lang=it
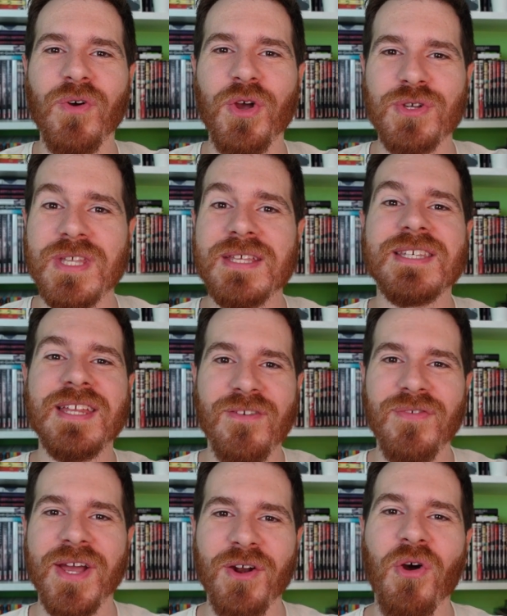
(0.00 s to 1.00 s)
voi cosa
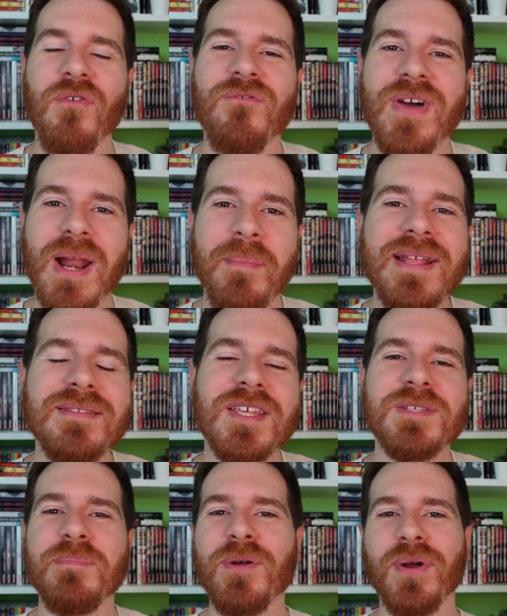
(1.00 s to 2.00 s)
significano veramente,
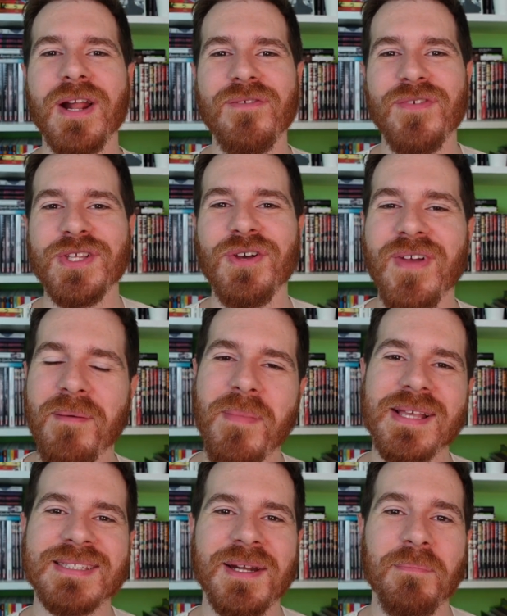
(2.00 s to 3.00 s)
spero che il video vi
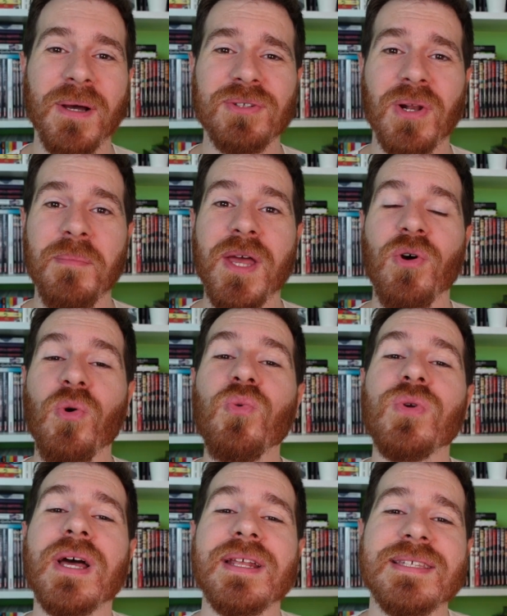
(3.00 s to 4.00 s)
abbia strappato almeno
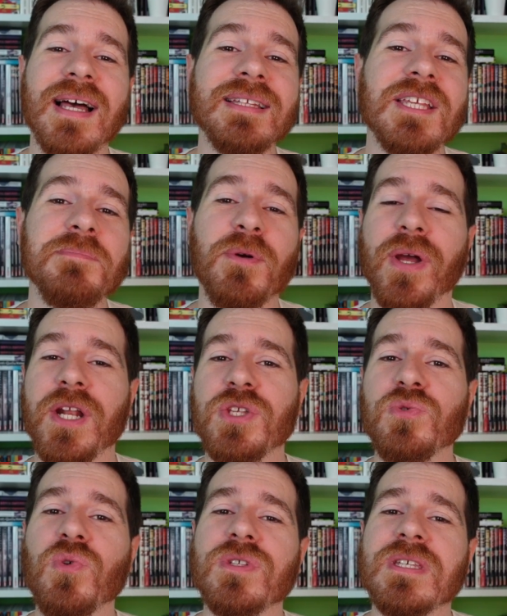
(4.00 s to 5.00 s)
una risata, spero che
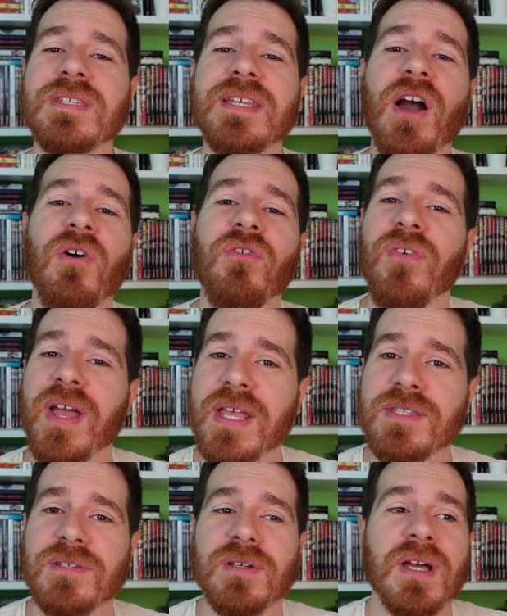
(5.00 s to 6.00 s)
nessuno si sia
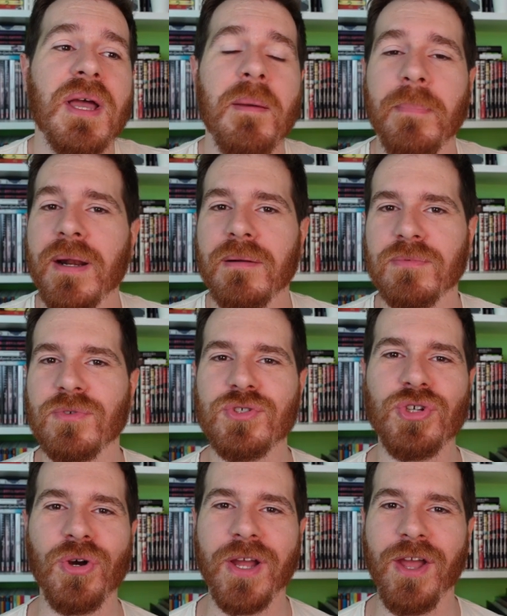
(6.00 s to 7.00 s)
offeso per
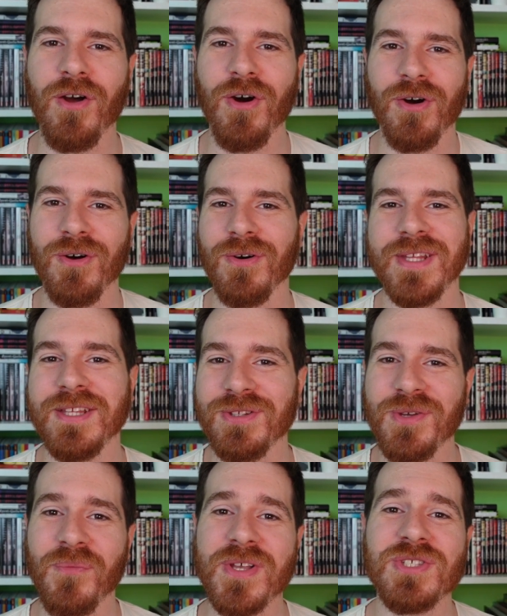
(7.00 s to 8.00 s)
ciò che ho
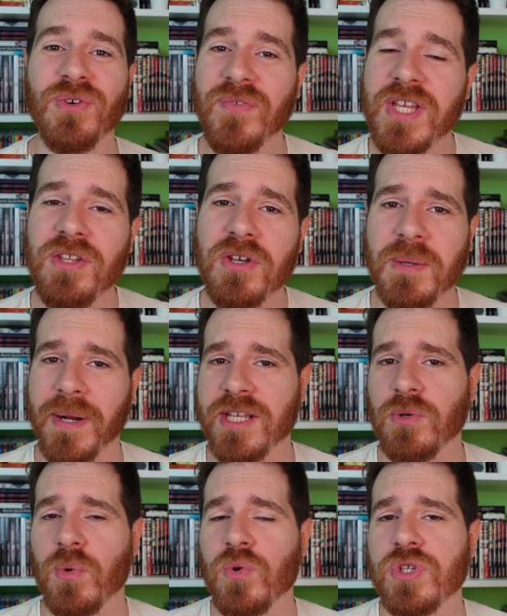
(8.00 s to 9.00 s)
detto in questo video, se per
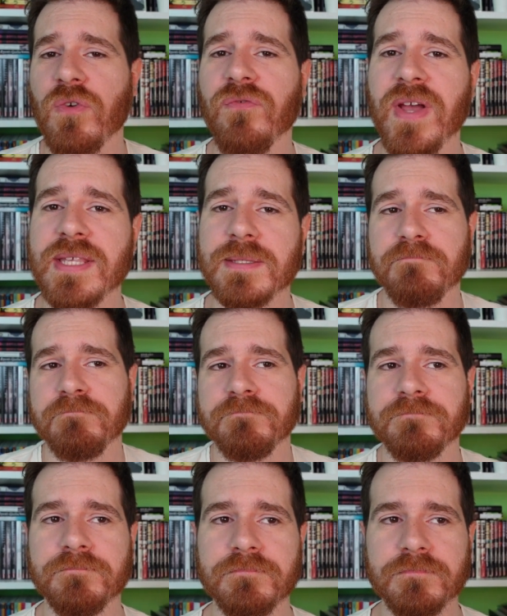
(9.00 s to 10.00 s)
caso qualcuno si è offeso
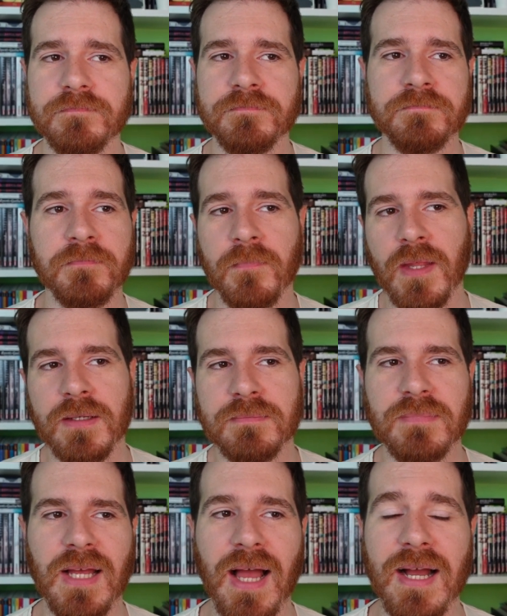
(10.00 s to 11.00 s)

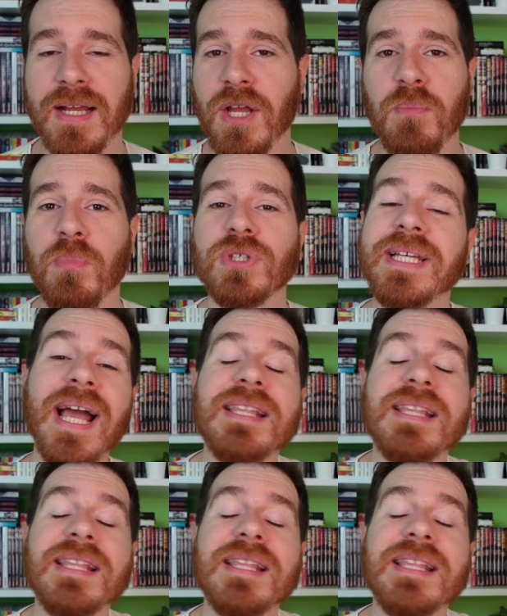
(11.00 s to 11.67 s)
anche un po' sti